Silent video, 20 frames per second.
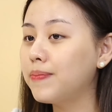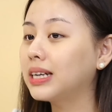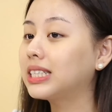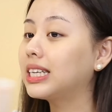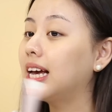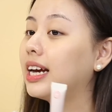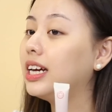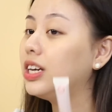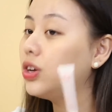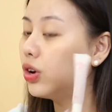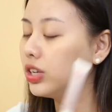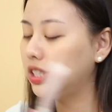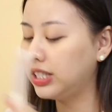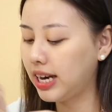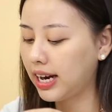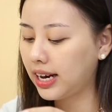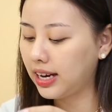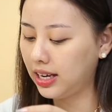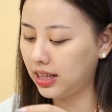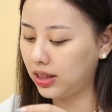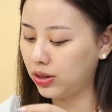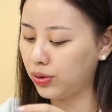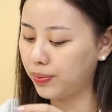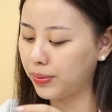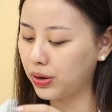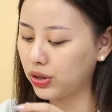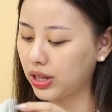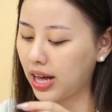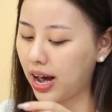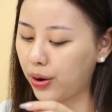pas lagi di ojek gitu
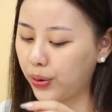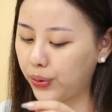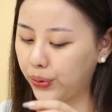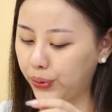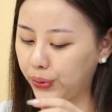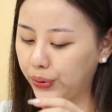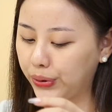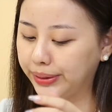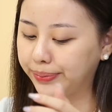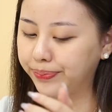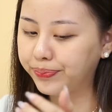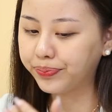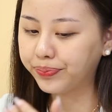menurut aku.